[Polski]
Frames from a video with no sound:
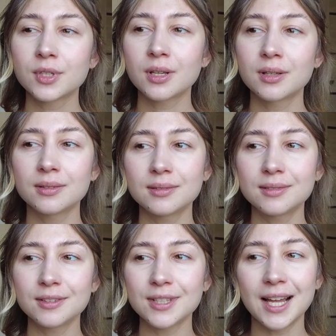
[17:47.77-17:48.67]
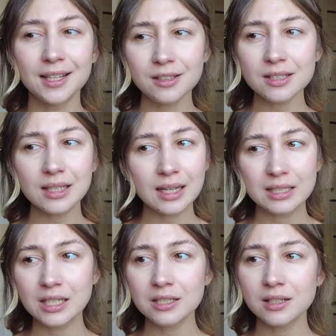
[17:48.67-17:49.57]
E, ale to jest taka
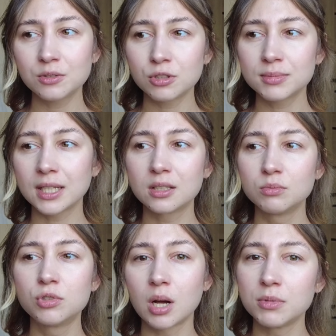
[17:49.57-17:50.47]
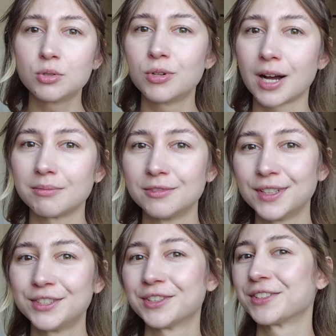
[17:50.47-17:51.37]
rzecz, na którą tak dmucham i chucham.
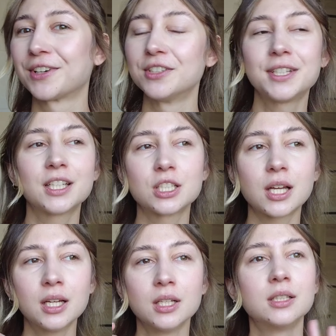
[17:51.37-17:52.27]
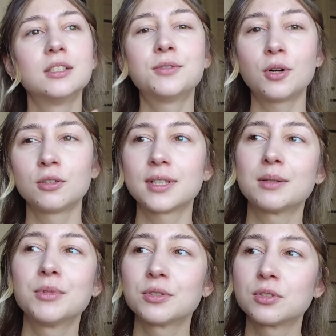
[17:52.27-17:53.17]
Wiecie o co chodzi? Takie, że nie wolno tak
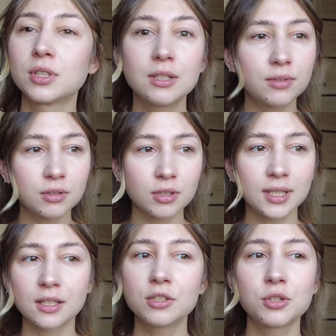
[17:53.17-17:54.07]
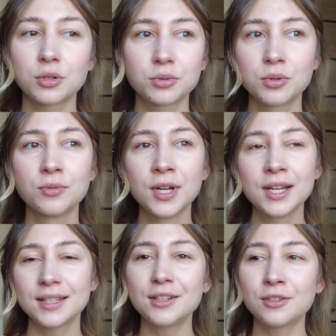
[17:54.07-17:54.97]
mocno, nie wolno takich środków.
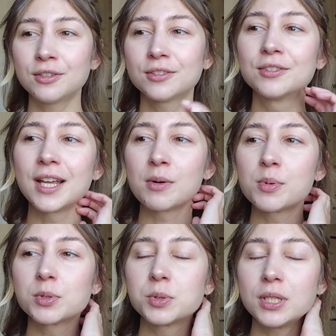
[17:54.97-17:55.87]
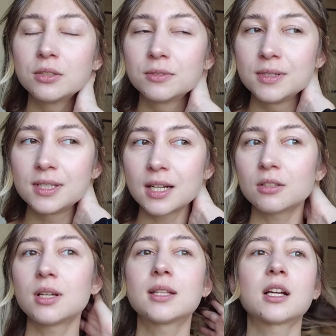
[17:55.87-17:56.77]
Tego, no, jak po prostu idę do fryzjera,
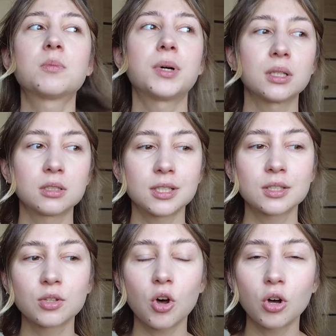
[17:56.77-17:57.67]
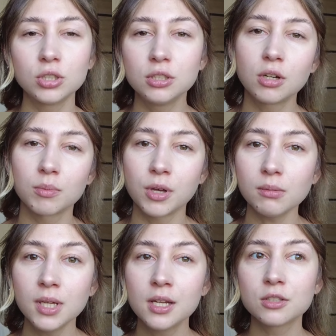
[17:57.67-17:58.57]
to ja tak patrzę, co oni
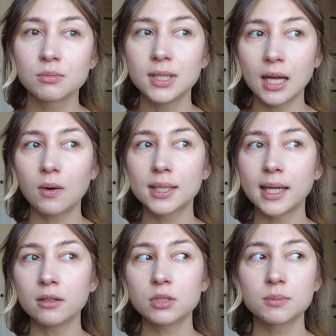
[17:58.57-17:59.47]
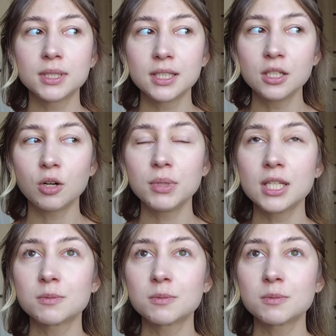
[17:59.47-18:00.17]
robią, co mi nakładają, żeby tylko mi nie